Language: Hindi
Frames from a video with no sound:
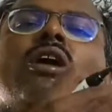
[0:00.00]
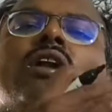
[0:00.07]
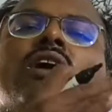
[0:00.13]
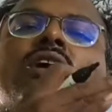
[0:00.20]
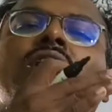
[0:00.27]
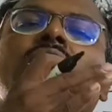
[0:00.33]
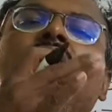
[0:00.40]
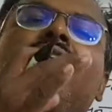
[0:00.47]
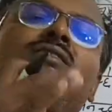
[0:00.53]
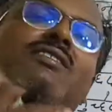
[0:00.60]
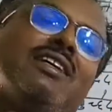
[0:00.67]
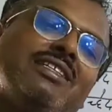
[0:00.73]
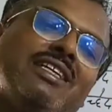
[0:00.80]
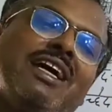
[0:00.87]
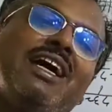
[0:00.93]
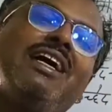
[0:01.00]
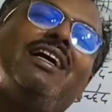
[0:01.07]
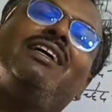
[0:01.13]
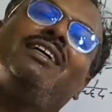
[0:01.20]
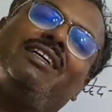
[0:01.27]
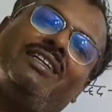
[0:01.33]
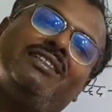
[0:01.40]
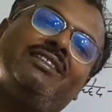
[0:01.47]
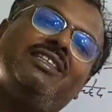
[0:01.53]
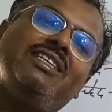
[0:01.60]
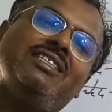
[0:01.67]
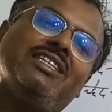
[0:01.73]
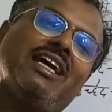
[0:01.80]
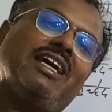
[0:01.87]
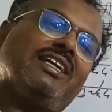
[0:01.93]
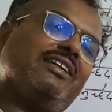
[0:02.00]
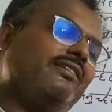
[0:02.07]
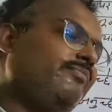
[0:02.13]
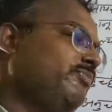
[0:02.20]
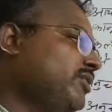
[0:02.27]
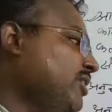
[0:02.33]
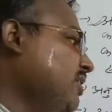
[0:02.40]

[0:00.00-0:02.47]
अलग अलग सज़ा दी जाएगी